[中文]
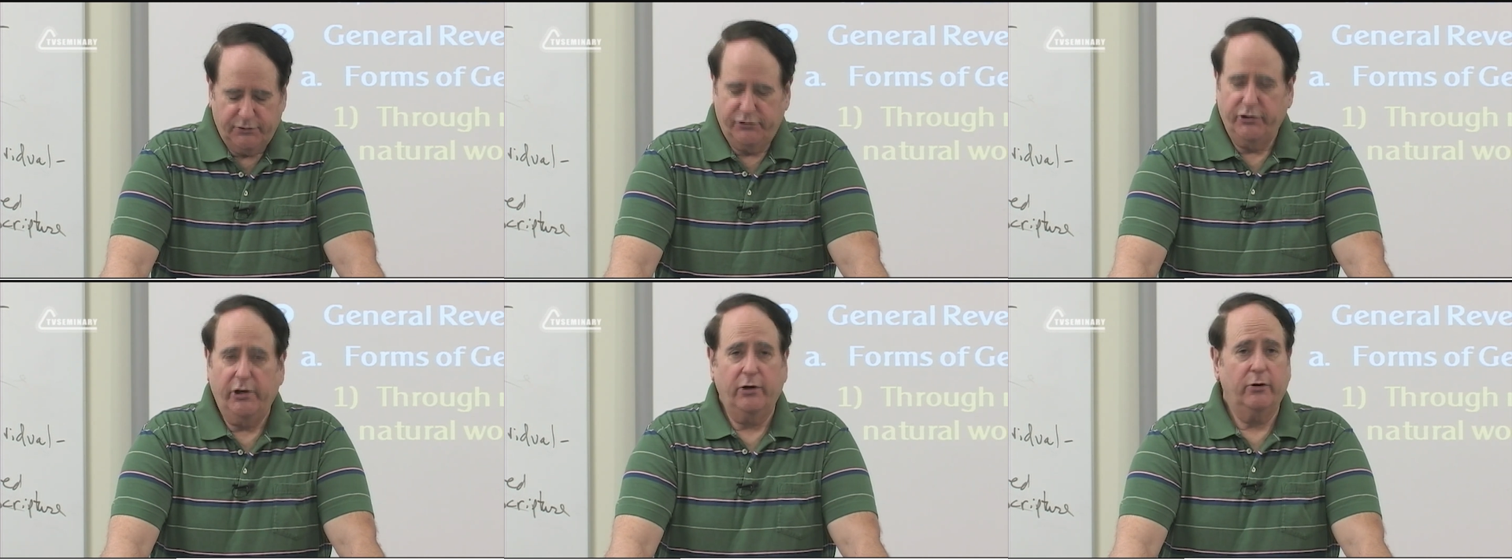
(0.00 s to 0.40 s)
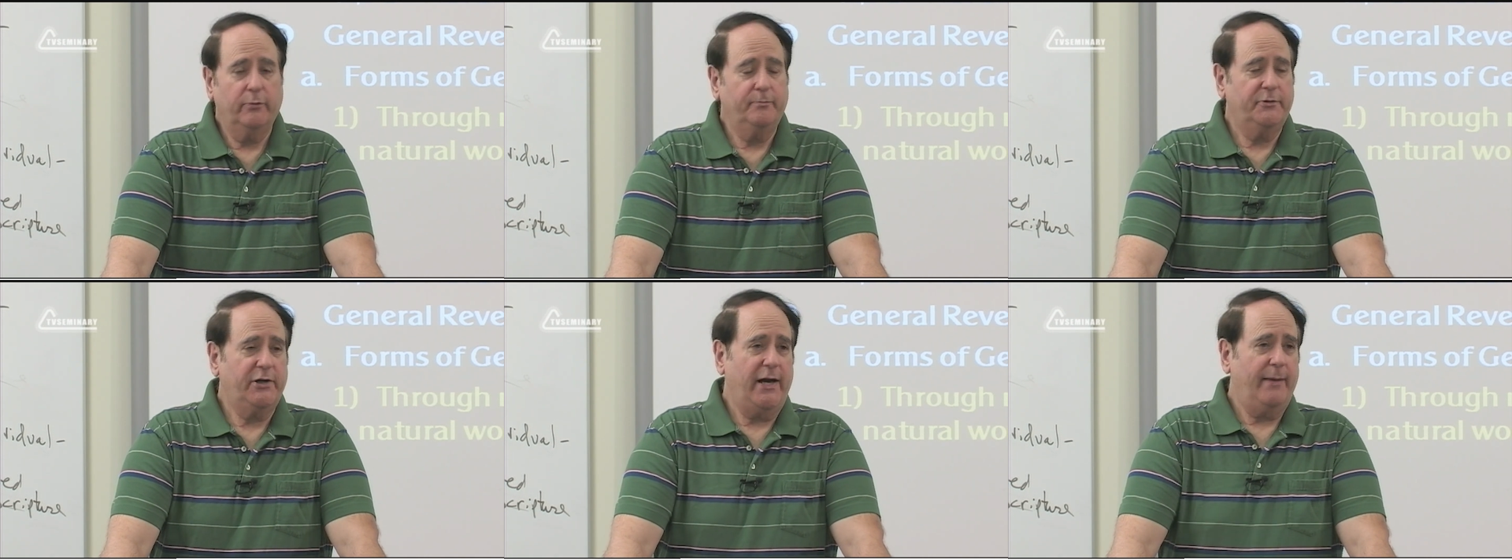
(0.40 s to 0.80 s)
约
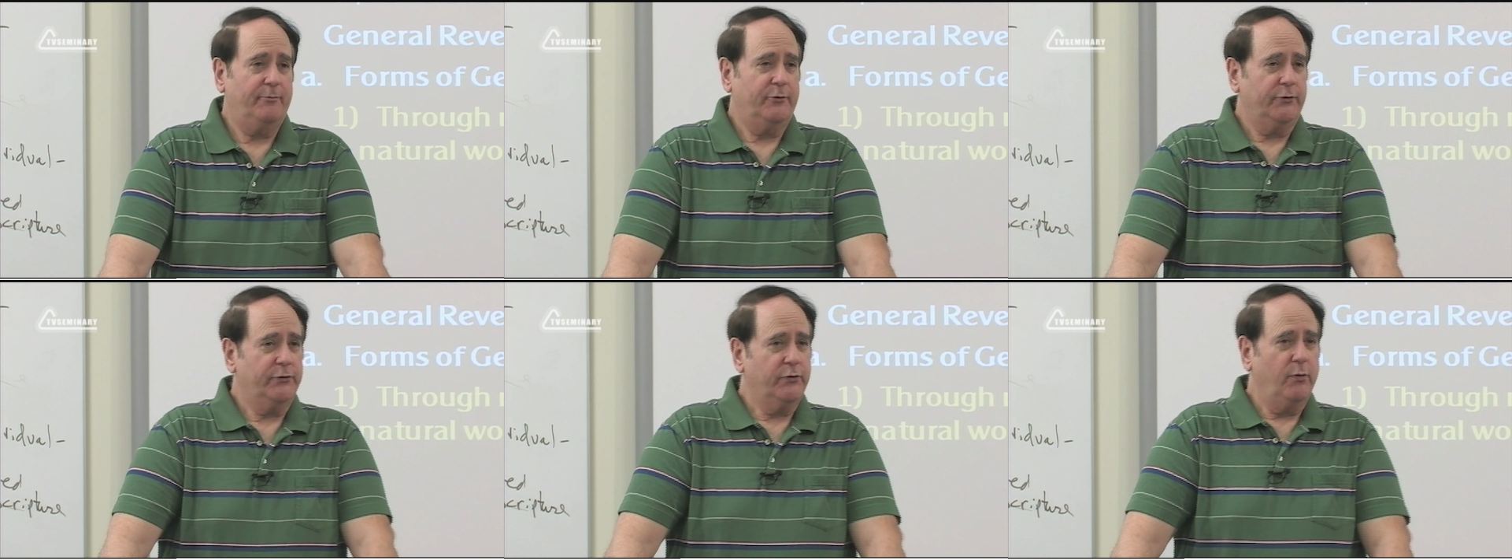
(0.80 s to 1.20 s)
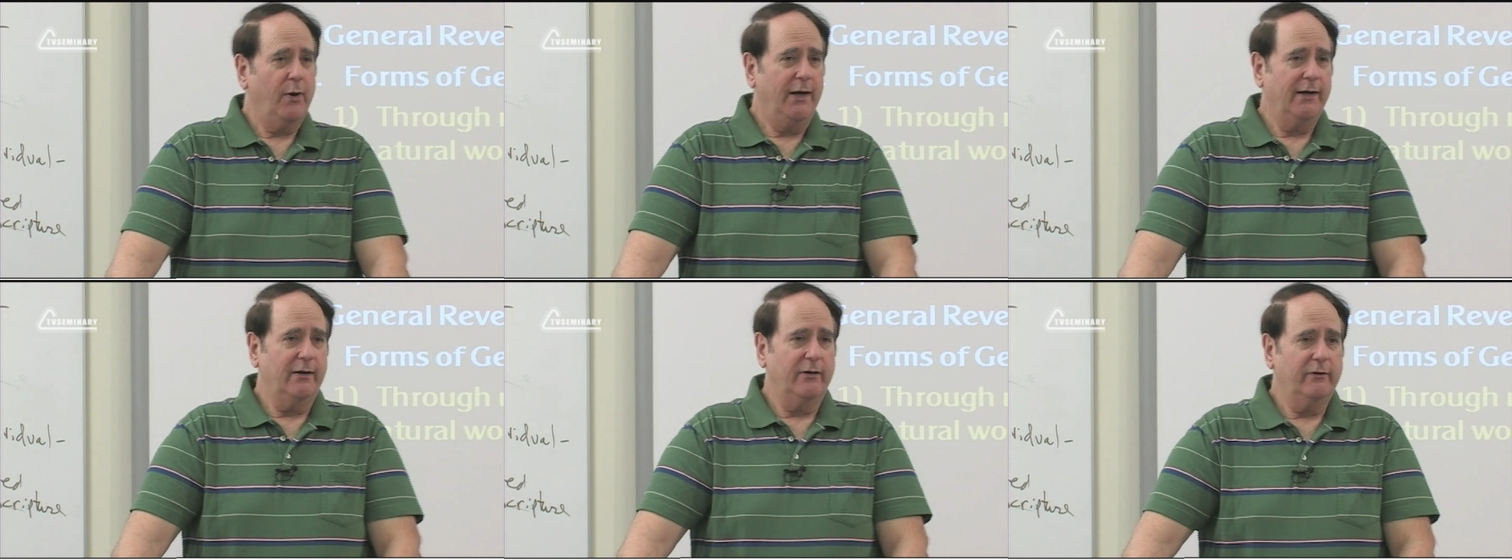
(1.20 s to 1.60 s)
伯记第
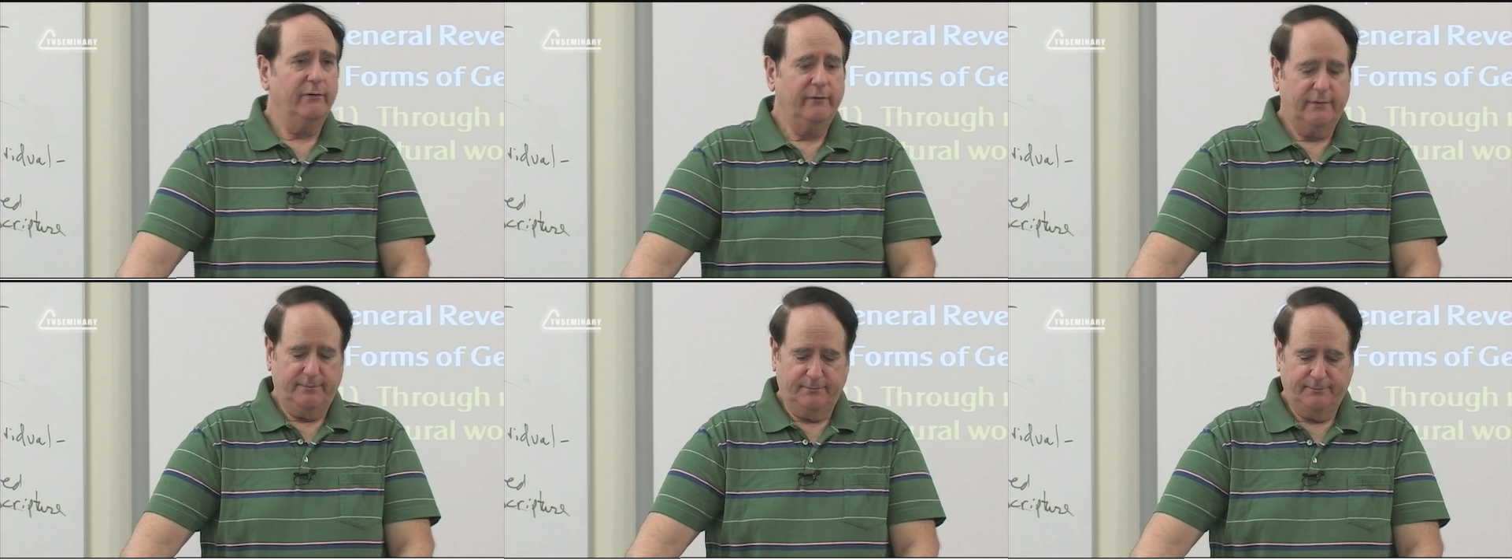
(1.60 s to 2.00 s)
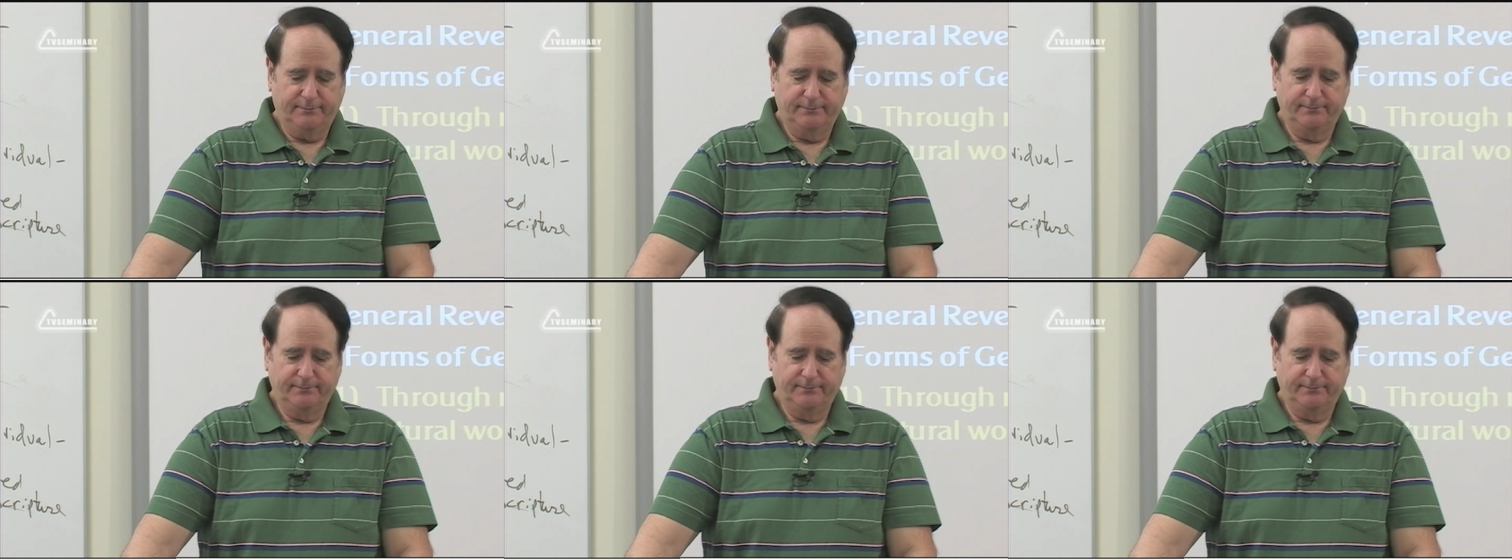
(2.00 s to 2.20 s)
十二章